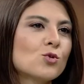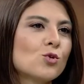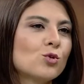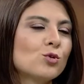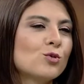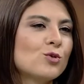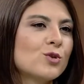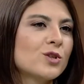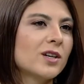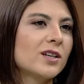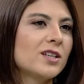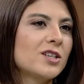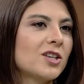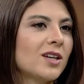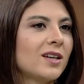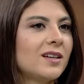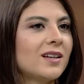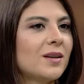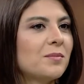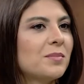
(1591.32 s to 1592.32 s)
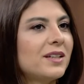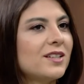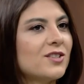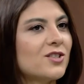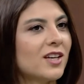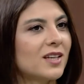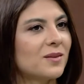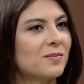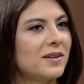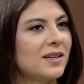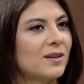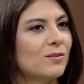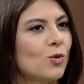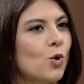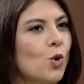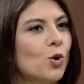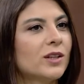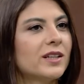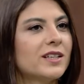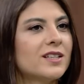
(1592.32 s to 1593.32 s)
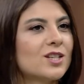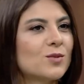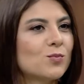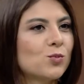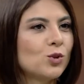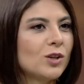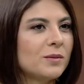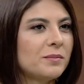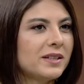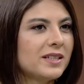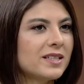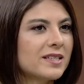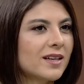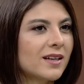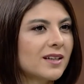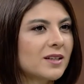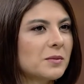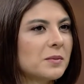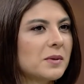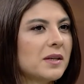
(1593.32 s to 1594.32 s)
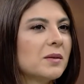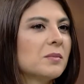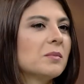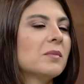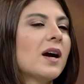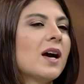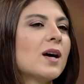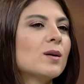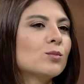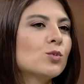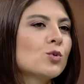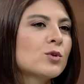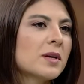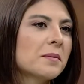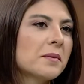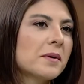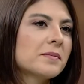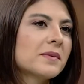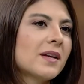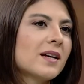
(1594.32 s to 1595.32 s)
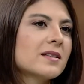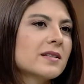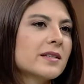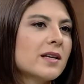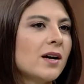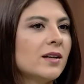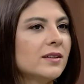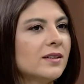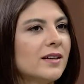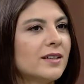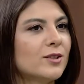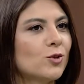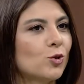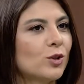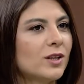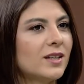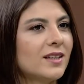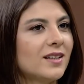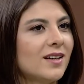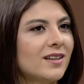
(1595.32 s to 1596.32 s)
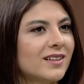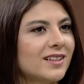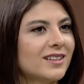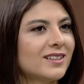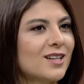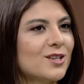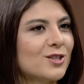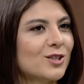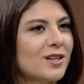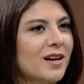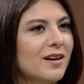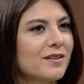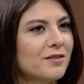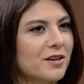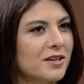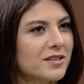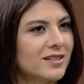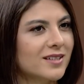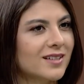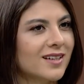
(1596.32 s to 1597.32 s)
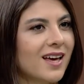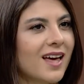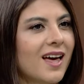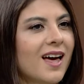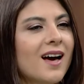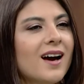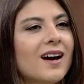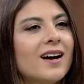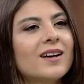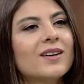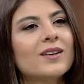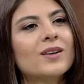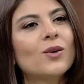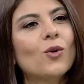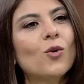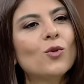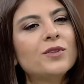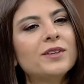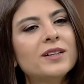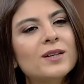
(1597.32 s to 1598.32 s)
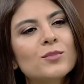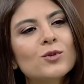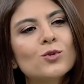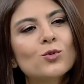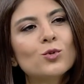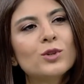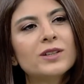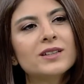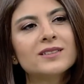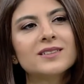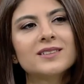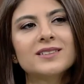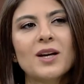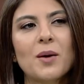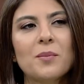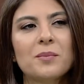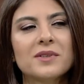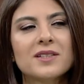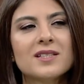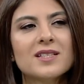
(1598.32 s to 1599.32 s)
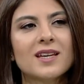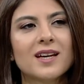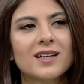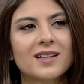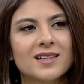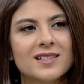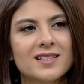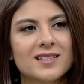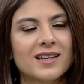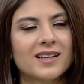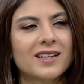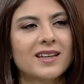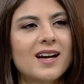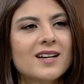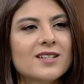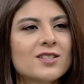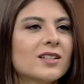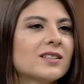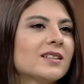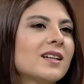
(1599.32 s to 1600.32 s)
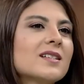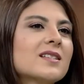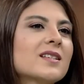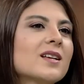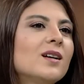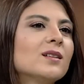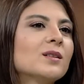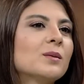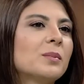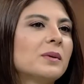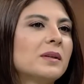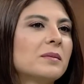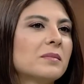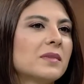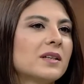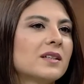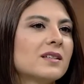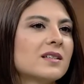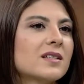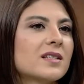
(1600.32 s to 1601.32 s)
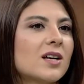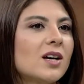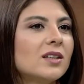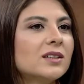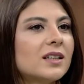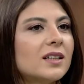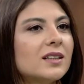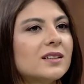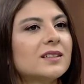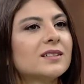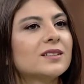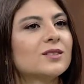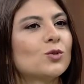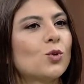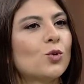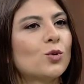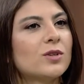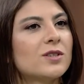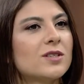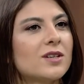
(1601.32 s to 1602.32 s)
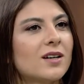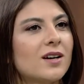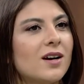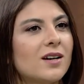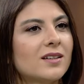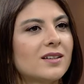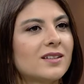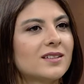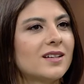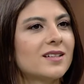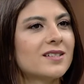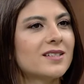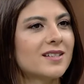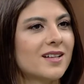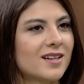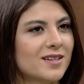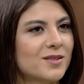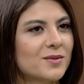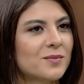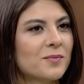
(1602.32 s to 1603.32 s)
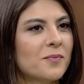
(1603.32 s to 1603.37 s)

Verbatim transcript: olunca işe girebilecek miyim, kolay iş bulabilecek miyim? Bu sebepten sağlığa yönelen arkadaşlar var. Evet. Ee, onlara bir uyarı yapmanız gerekse gerçekten sağlık bilimlerini, sağlık alanında okuyacak arkadaşlar.